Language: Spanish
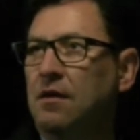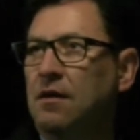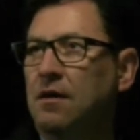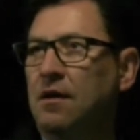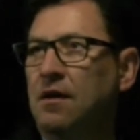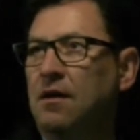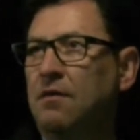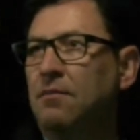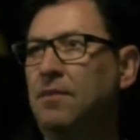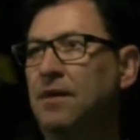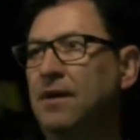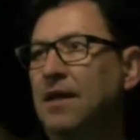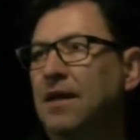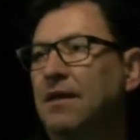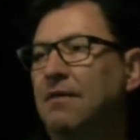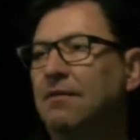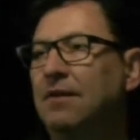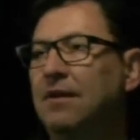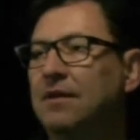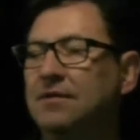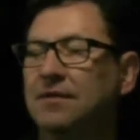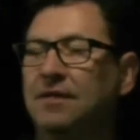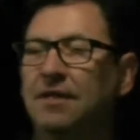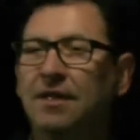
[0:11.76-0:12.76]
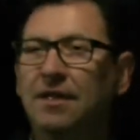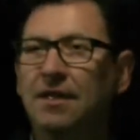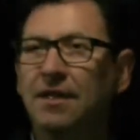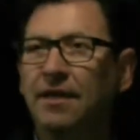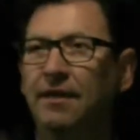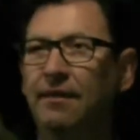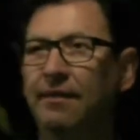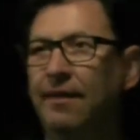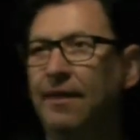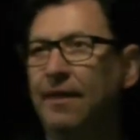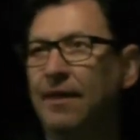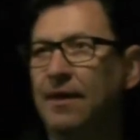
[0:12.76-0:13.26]
variables i y
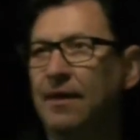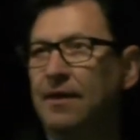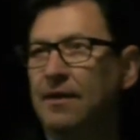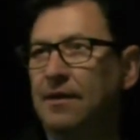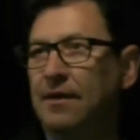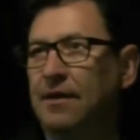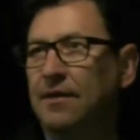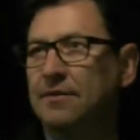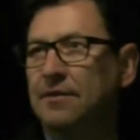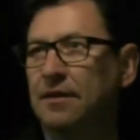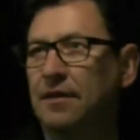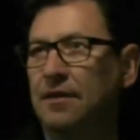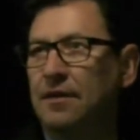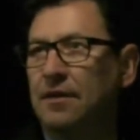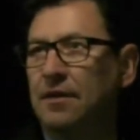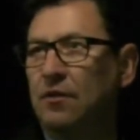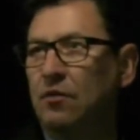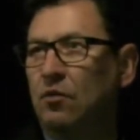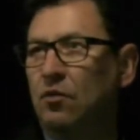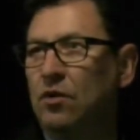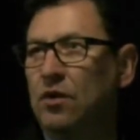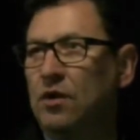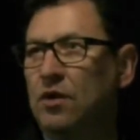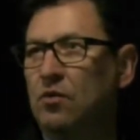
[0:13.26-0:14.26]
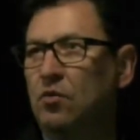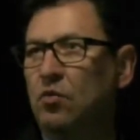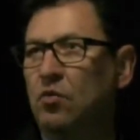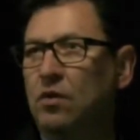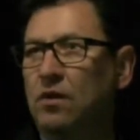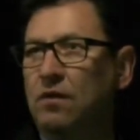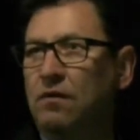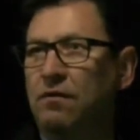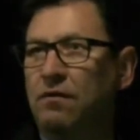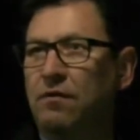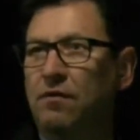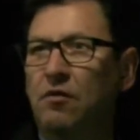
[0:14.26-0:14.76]
d que se distribuyen
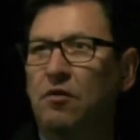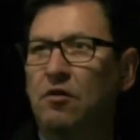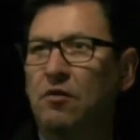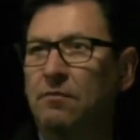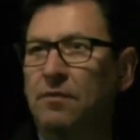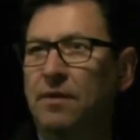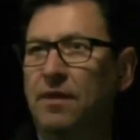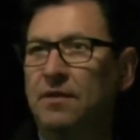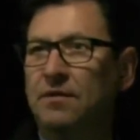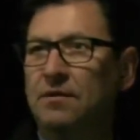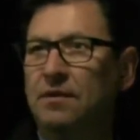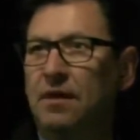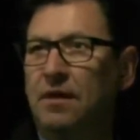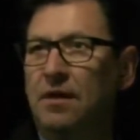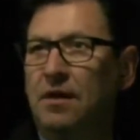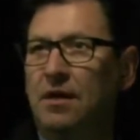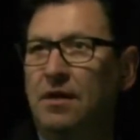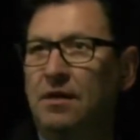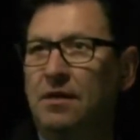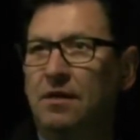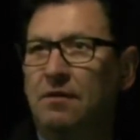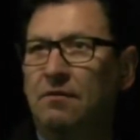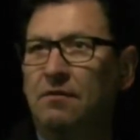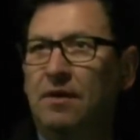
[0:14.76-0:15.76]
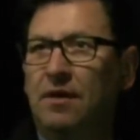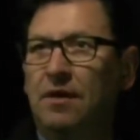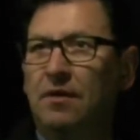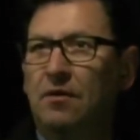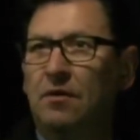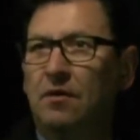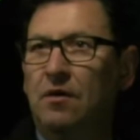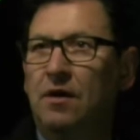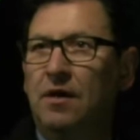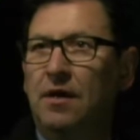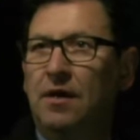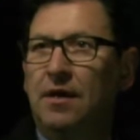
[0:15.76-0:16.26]
uniformes en el intervalo
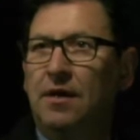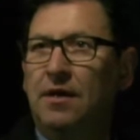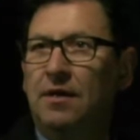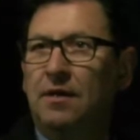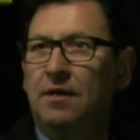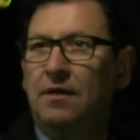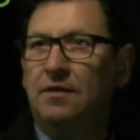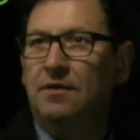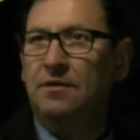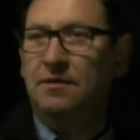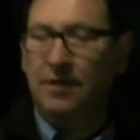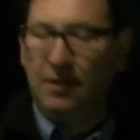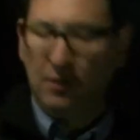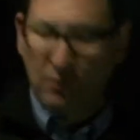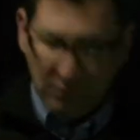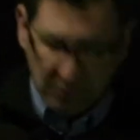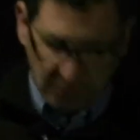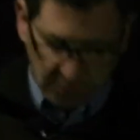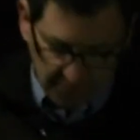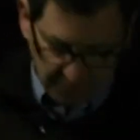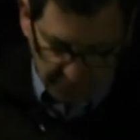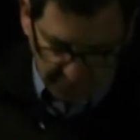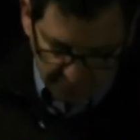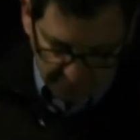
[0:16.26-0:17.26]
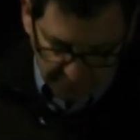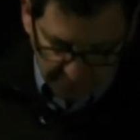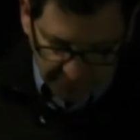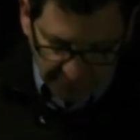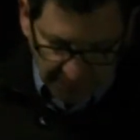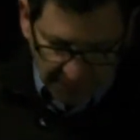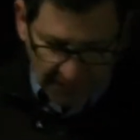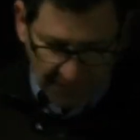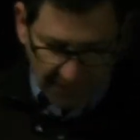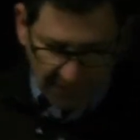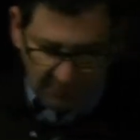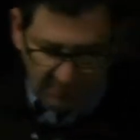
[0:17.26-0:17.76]
0
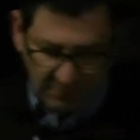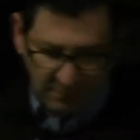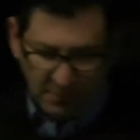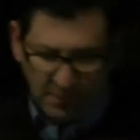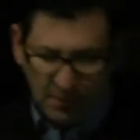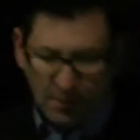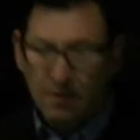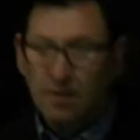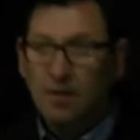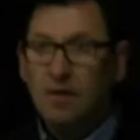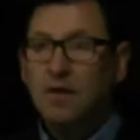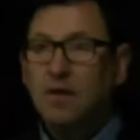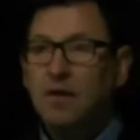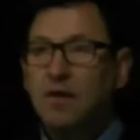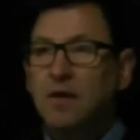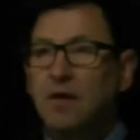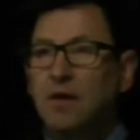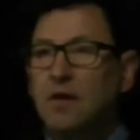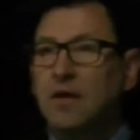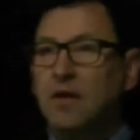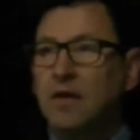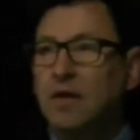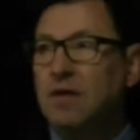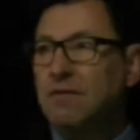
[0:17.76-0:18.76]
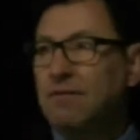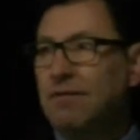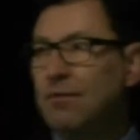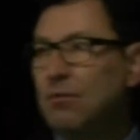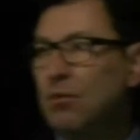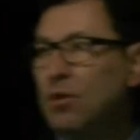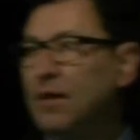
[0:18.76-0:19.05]
a. Y vamos a